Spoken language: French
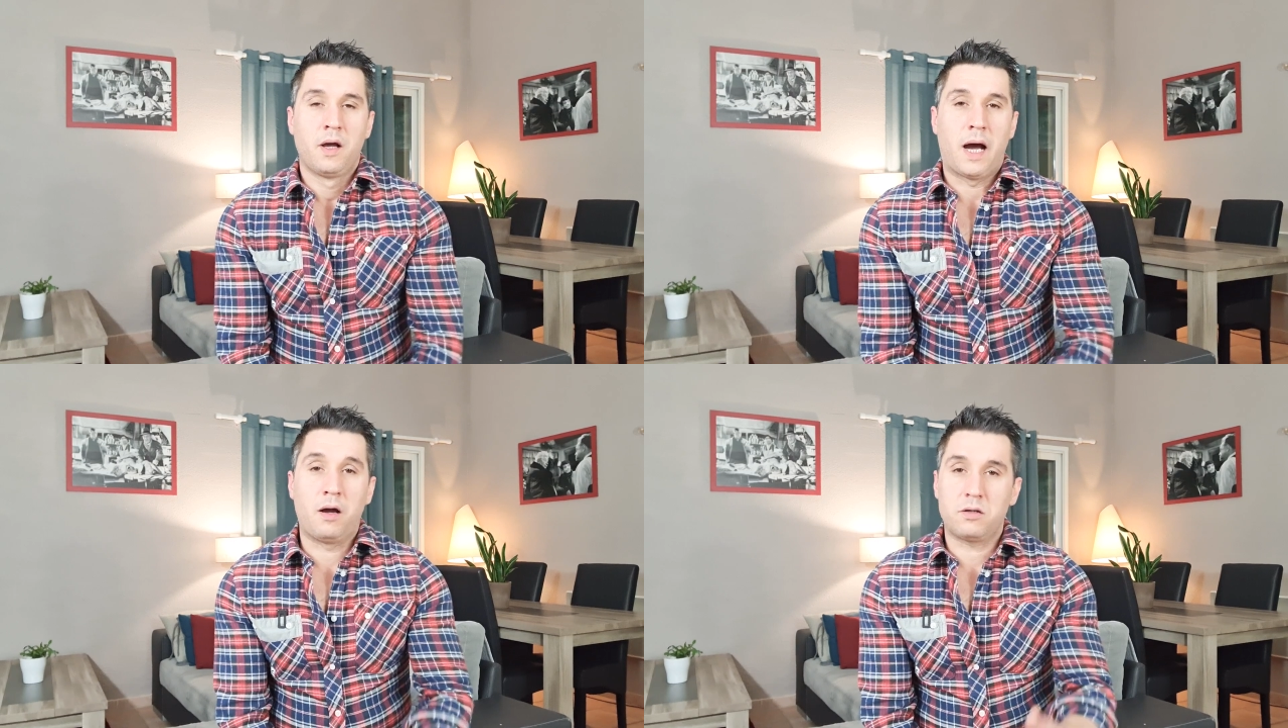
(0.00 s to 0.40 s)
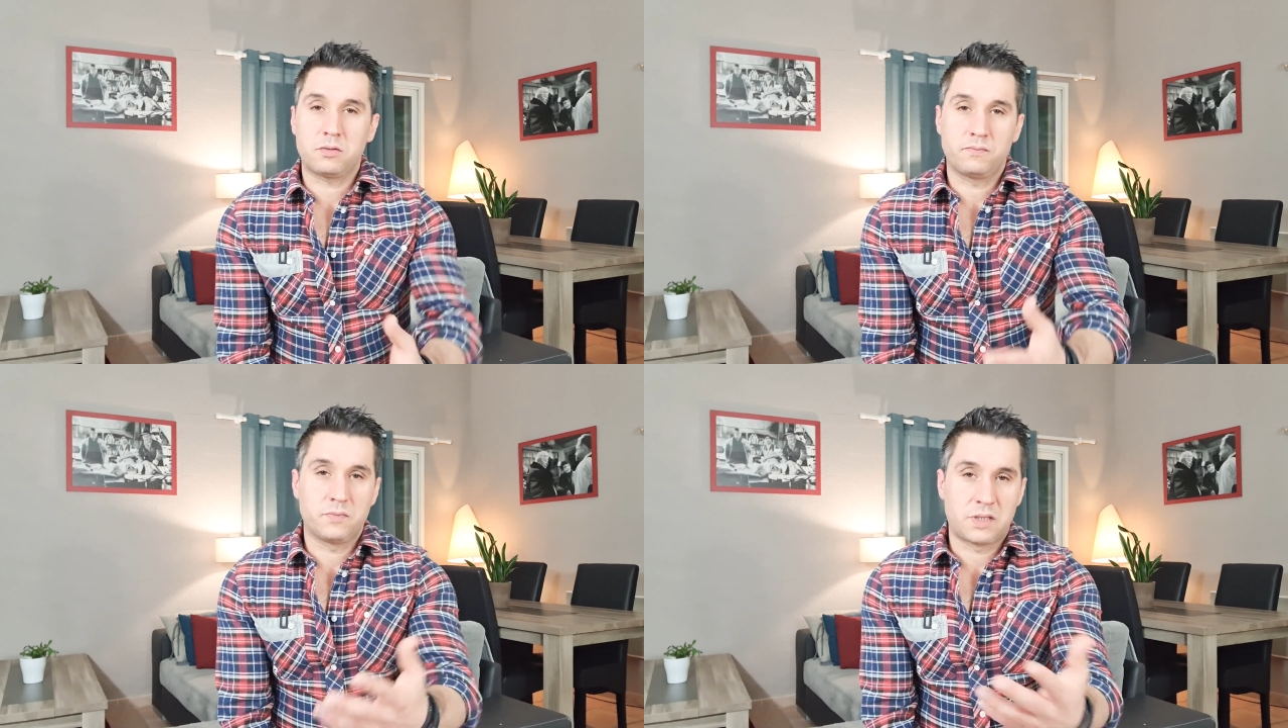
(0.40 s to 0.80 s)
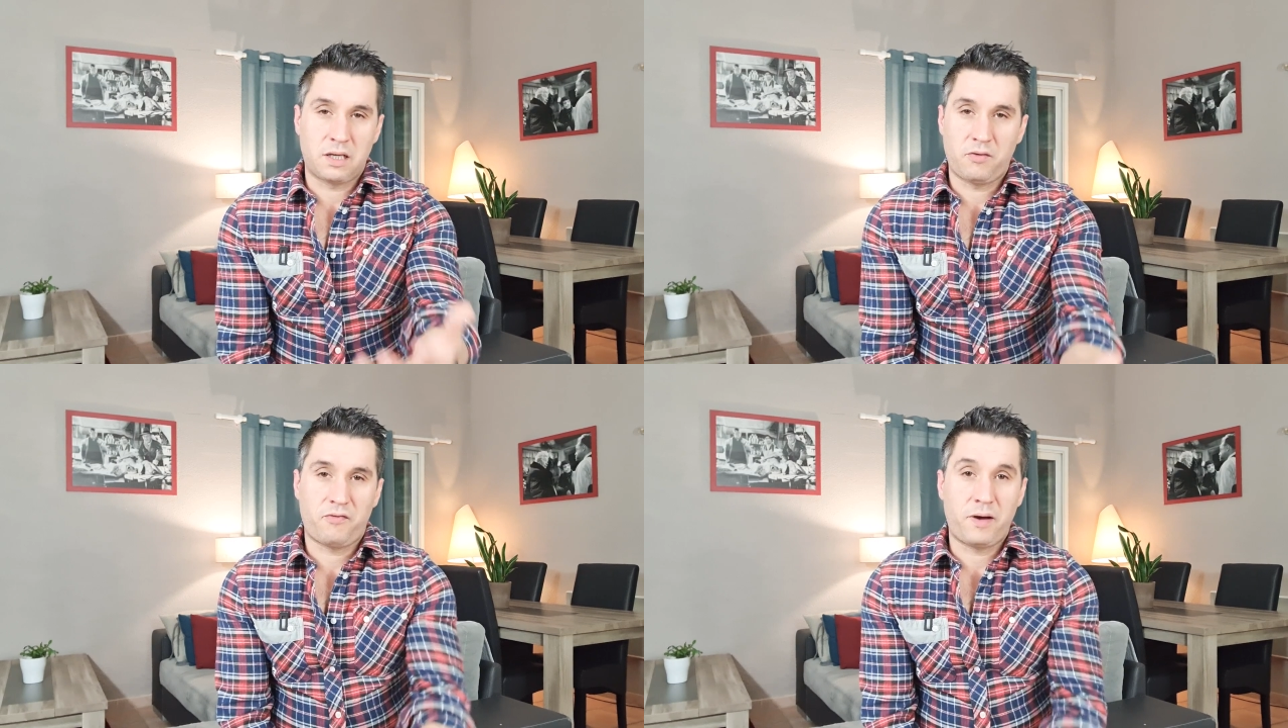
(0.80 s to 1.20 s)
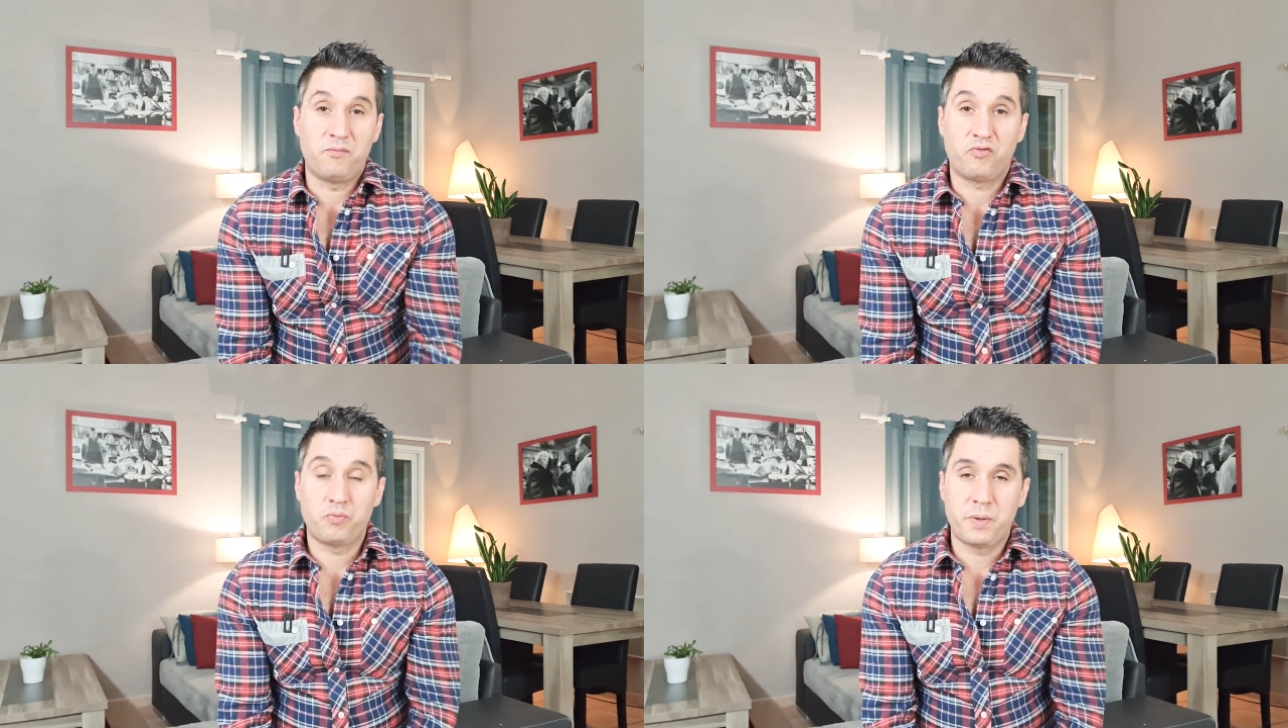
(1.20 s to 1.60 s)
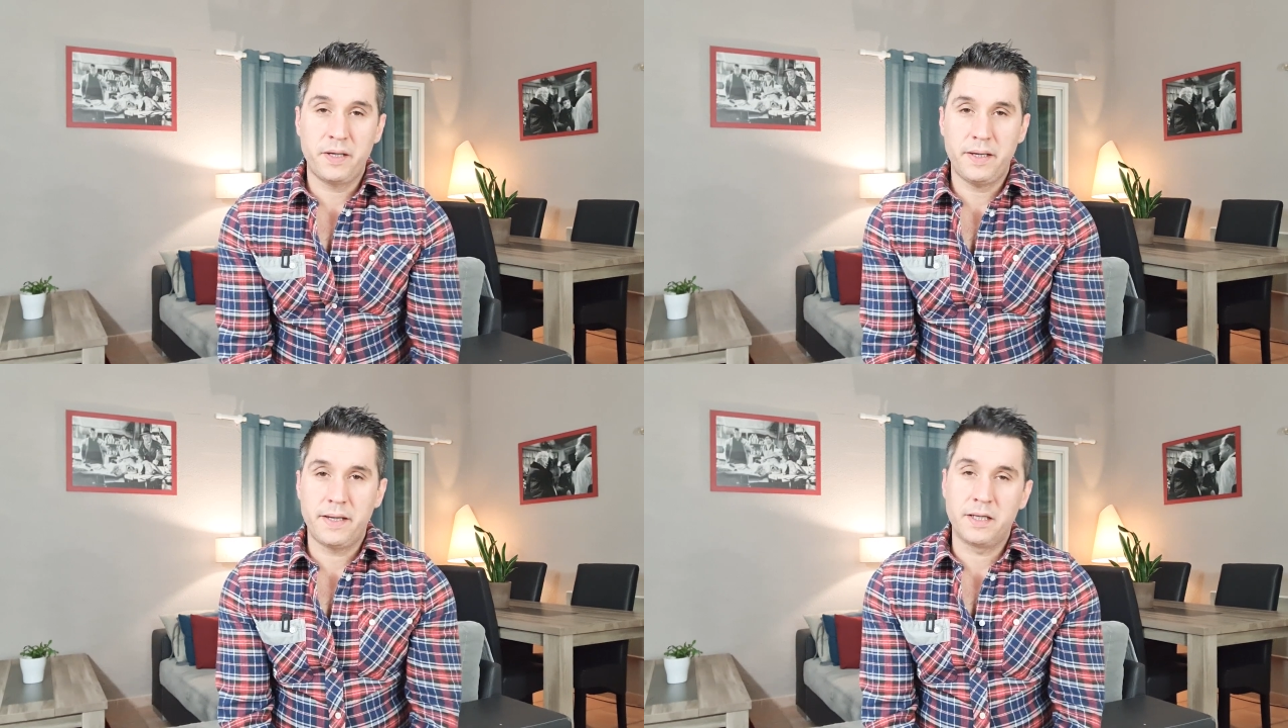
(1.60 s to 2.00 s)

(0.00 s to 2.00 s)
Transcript: Alors, cette femme vous plaît